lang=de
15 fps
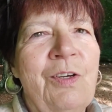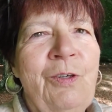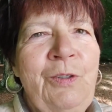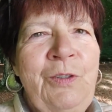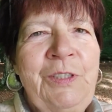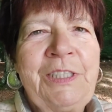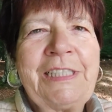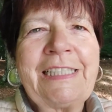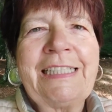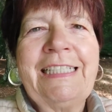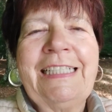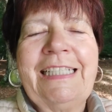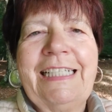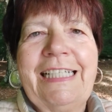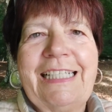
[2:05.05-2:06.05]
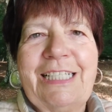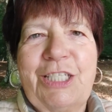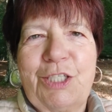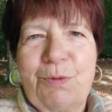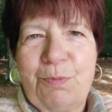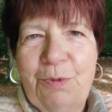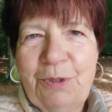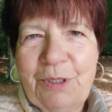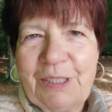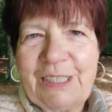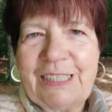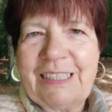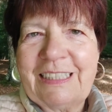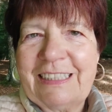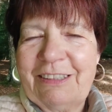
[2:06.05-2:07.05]
Und ich
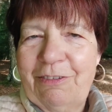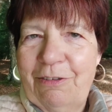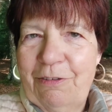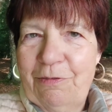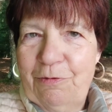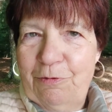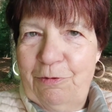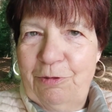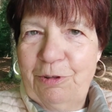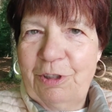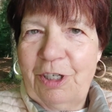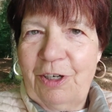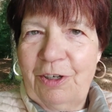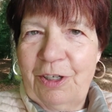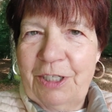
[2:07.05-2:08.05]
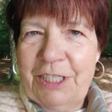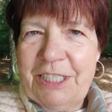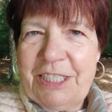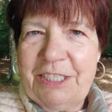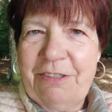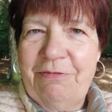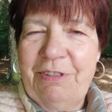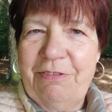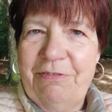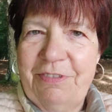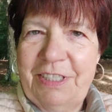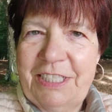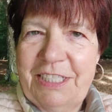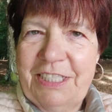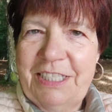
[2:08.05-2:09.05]
spüre für euch, wie
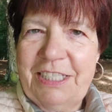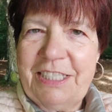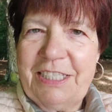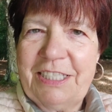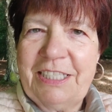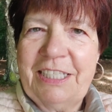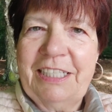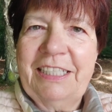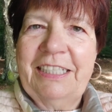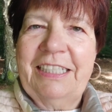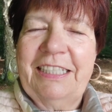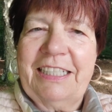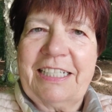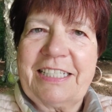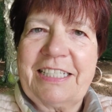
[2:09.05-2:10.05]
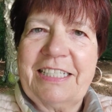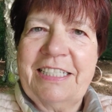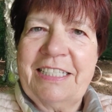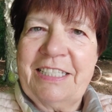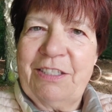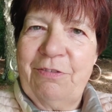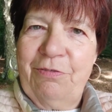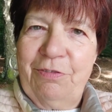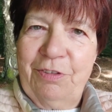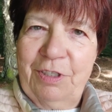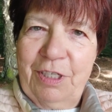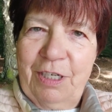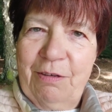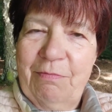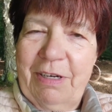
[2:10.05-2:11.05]
wichtig das ist
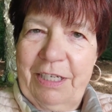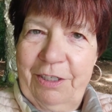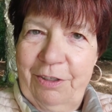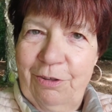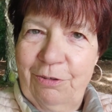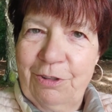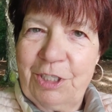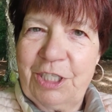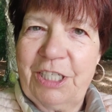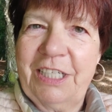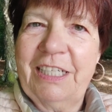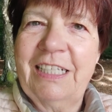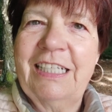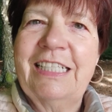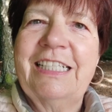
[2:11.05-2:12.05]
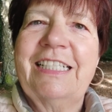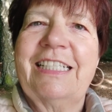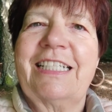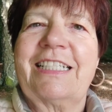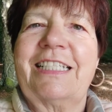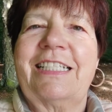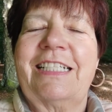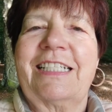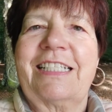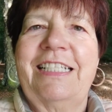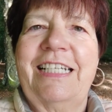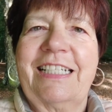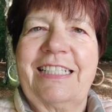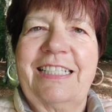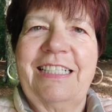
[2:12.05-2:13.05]
für mein Coaching, dass ich das
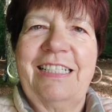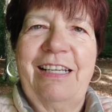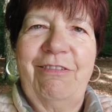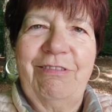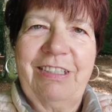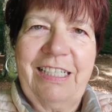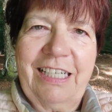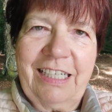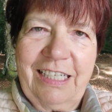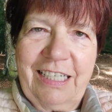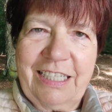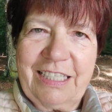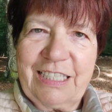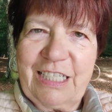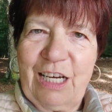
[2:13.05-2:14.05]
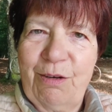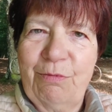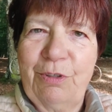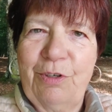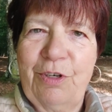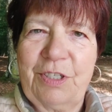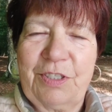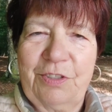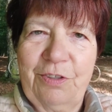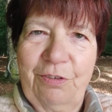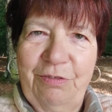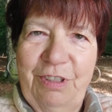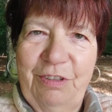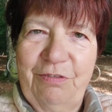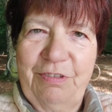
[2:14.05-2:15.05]
nächste Level erreicht habe und das noch
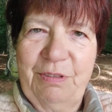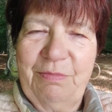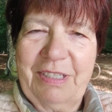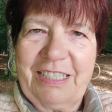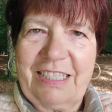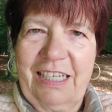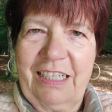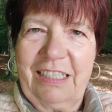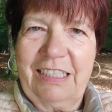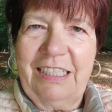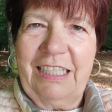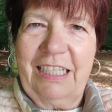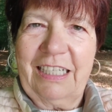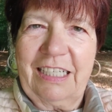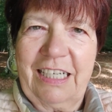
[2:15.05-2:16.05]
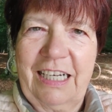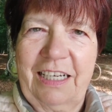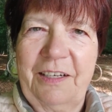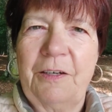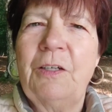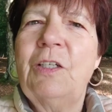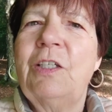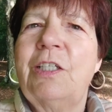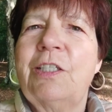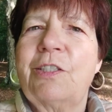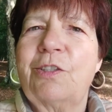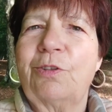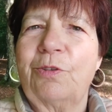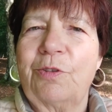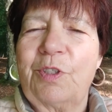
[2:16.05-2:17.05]
viel, viel besser erklären kann.
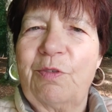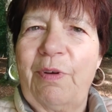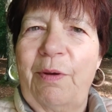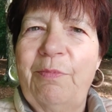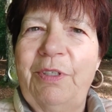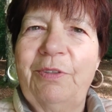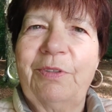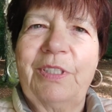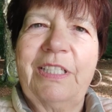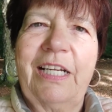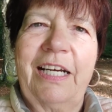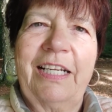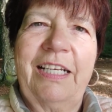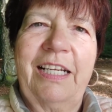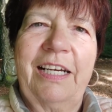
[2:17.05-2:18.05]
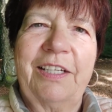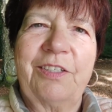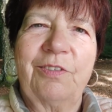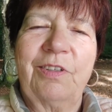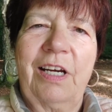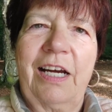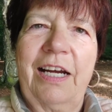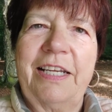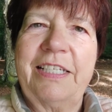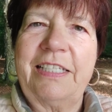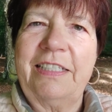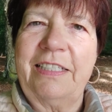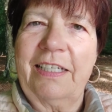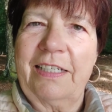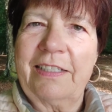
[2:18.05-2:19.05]
So, zwei Minuten Einleitung
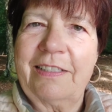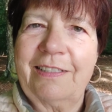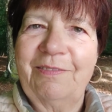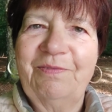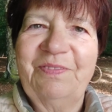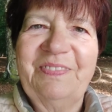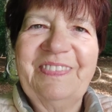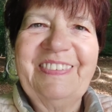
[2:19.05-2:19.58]
reichen jetzt.